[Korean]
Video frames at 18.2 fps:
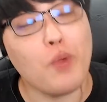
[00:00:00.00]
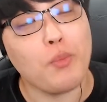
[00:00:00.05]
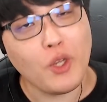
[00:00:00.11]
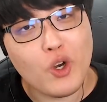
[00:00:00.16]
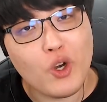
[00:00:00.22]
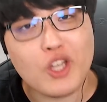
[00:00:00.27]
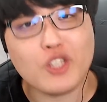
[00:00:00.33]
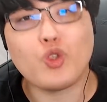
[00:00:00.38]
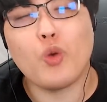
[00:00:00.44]

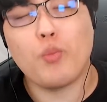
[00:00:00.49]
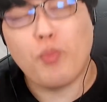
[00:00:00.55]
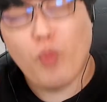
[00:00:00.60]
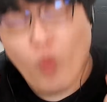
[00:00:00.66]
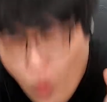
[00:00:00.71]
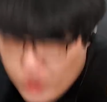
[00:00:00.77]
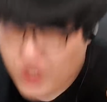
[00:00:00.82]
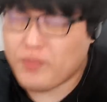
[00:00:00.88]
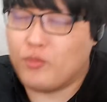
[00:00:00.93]
이렇게 해서 또
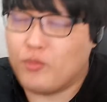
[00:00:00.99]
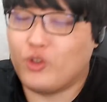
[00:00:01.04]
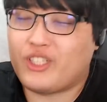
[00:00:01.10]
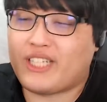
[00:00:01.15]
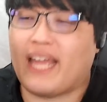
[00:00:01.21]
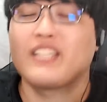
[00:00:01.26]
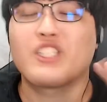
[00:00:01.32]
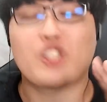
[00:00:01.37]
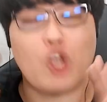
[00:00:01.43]
모든
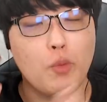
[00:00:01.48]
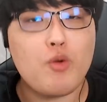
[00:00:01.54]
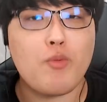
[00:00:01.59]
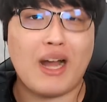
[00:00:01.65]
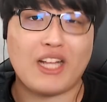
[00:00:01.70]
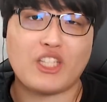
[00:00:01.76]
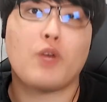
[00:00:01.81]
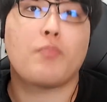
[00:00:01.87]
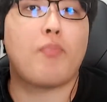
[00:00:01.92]
문제 전부
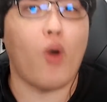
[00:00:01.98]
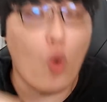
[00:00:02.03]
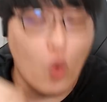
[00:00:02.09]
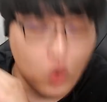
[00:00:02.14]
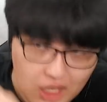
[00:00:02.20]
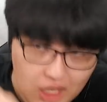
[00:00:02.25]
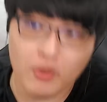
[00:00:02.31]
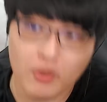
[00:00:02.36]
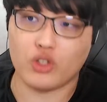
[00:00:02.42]

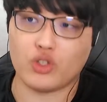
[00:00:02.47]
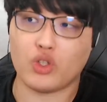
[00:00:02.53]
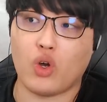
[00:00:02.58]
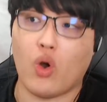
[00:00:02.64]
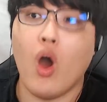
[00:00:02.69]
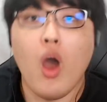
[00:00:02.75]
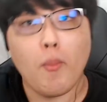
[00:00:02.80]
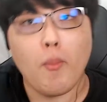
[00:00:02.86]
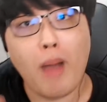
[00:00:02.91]
맞춰버리면서
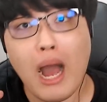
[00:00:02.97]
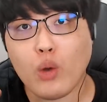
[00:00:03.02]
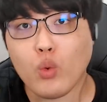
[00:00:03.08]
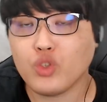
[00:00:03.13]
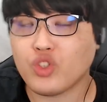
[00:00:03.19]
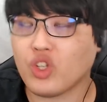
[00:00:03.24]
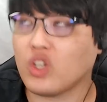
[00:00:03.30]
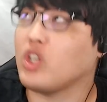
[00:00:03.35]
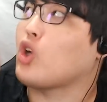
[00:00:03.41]
바로
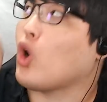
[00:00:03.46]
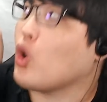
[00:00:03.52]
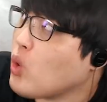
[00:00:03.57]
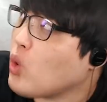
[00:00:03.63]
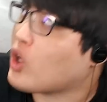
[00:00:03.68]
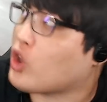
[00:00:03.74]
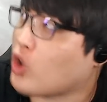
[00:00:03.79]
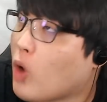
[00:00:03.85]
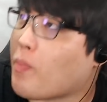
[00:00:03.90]
이제
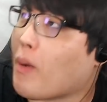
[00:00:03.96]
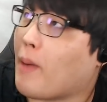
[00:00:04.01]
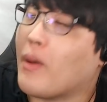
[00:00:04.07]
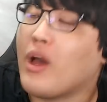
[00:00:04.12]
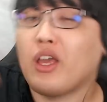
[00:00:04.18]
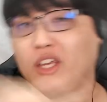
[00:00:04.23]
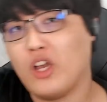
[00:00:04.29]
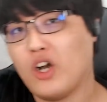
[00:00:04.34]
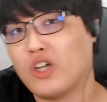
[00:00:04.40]
시광기
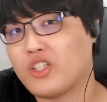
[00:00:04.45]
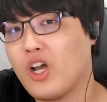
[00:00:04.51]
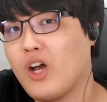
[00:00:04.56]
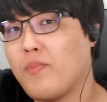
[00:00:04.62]
떡밥 여섯